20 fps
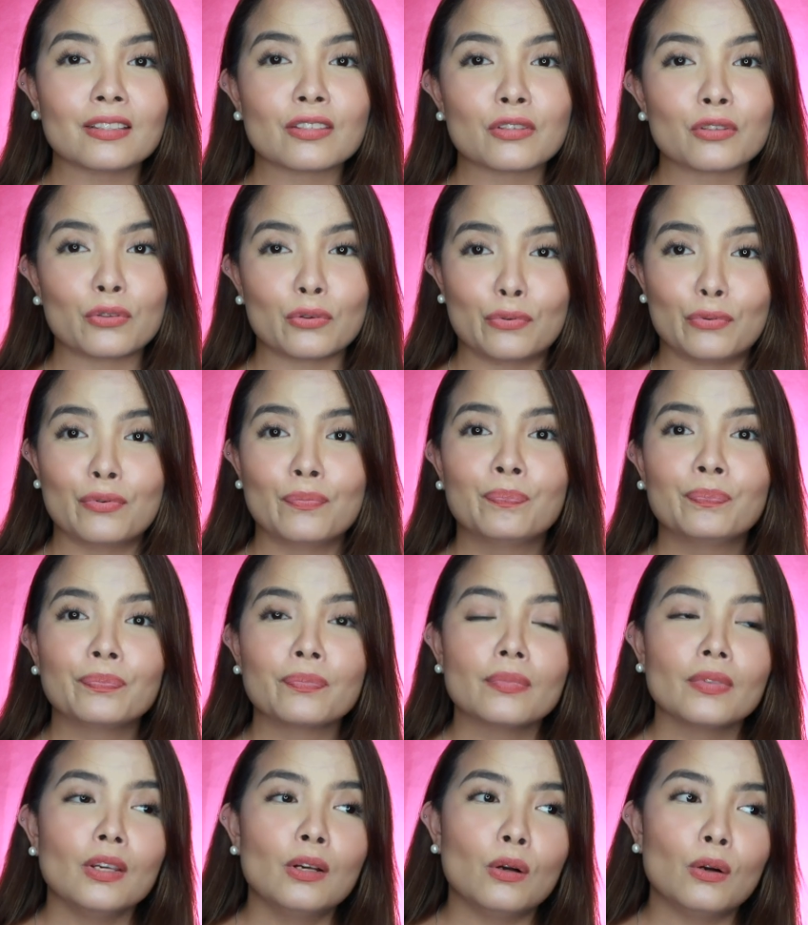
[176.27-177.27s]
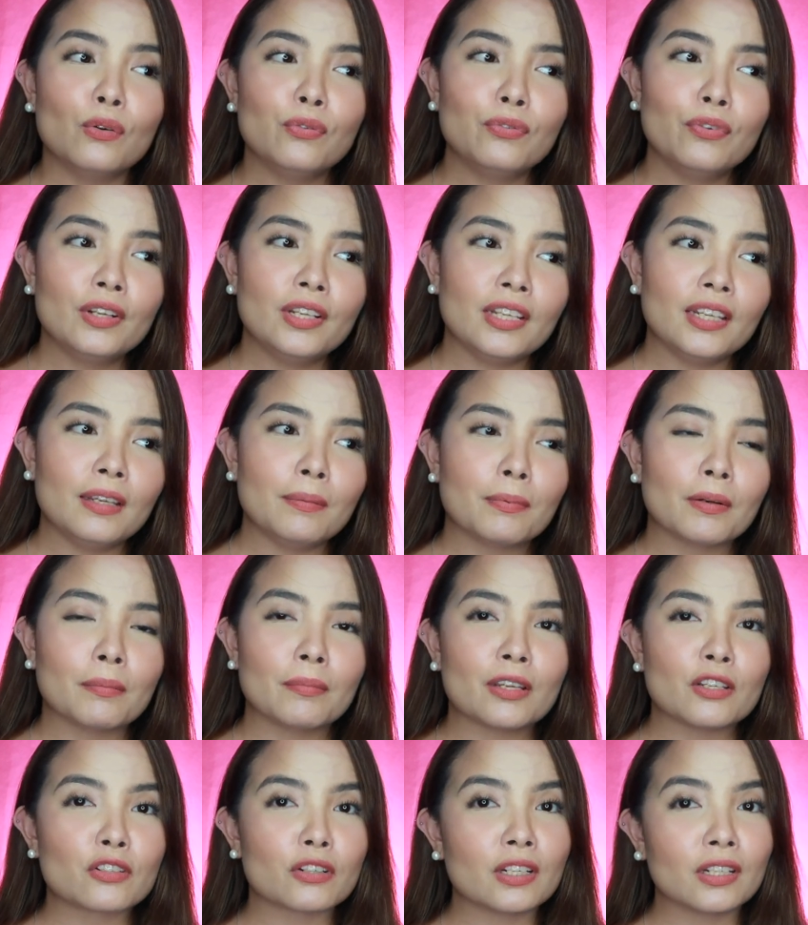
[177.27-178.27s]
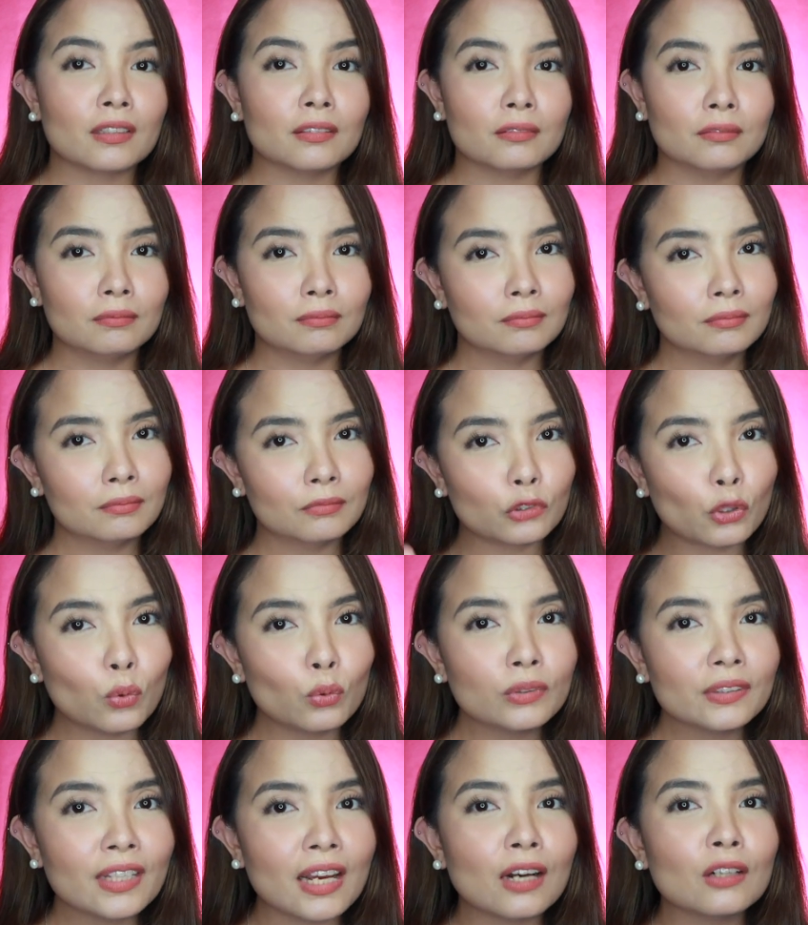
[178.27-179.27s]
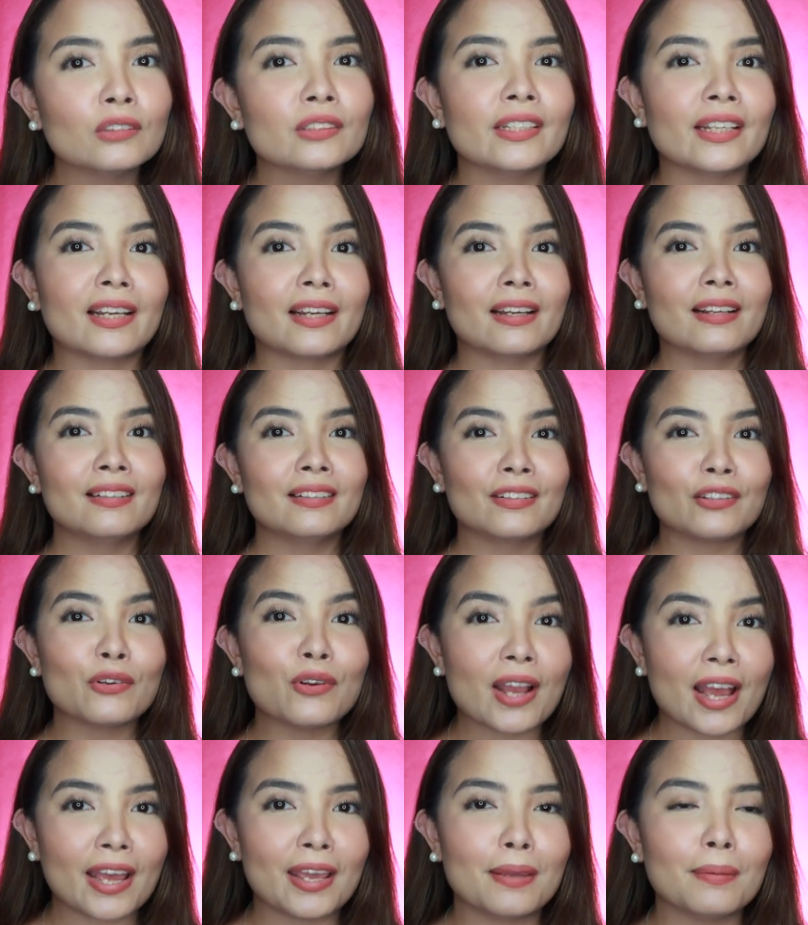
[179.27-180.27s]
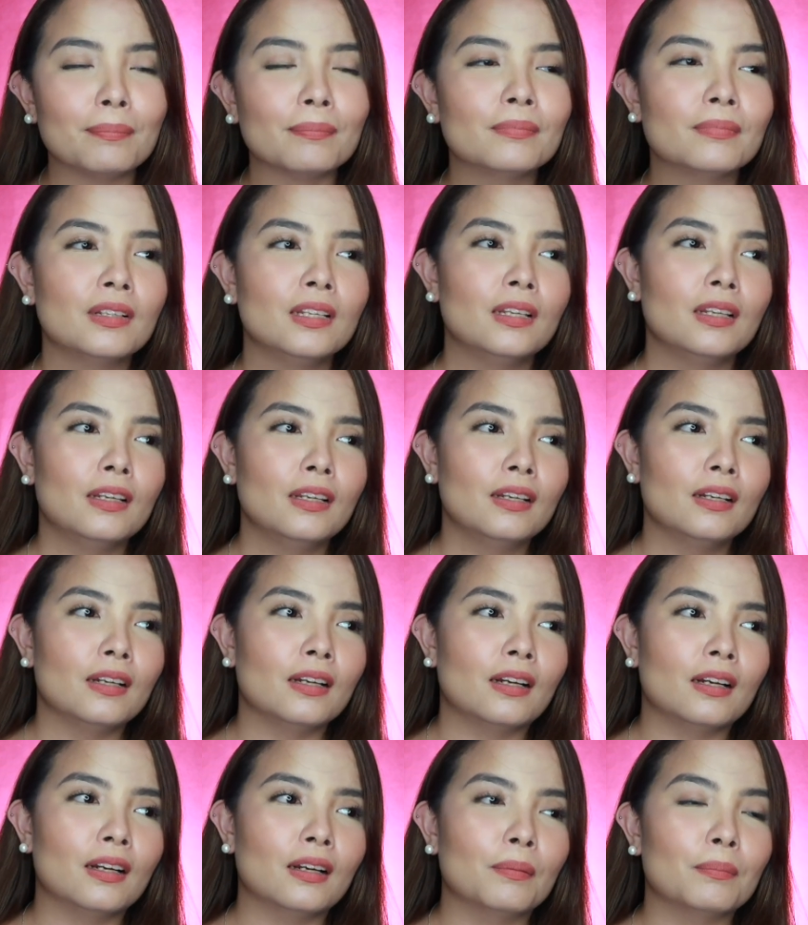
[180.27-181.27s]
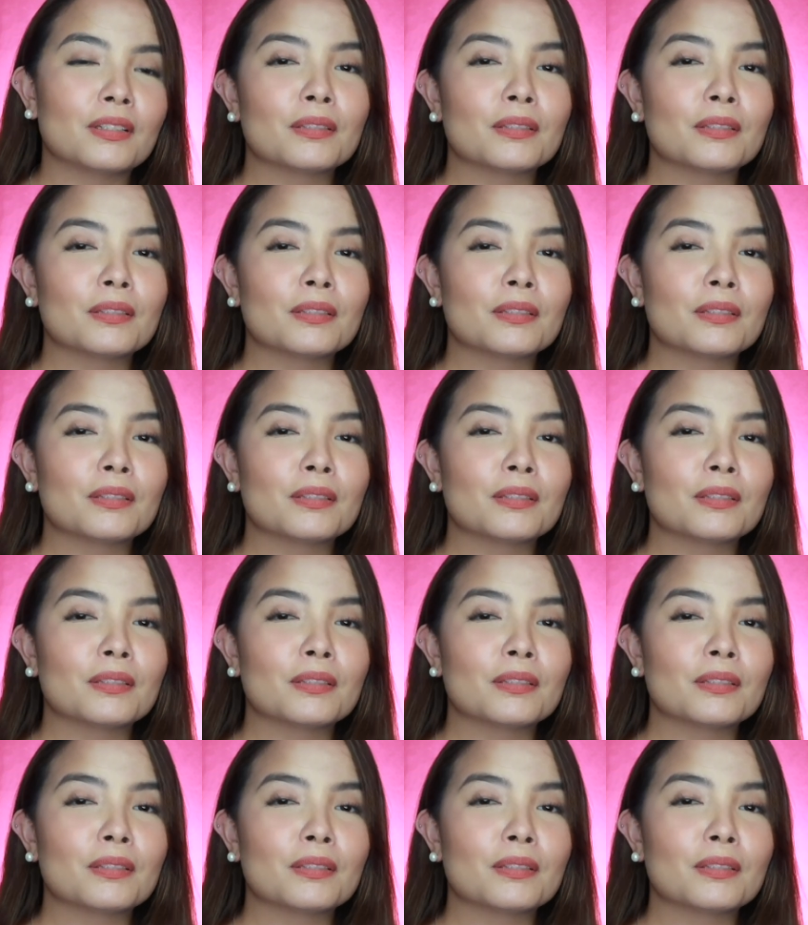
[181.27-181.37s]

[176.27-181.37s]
So, hopefully, pag medyo nag tone down na yung hype, um, uh,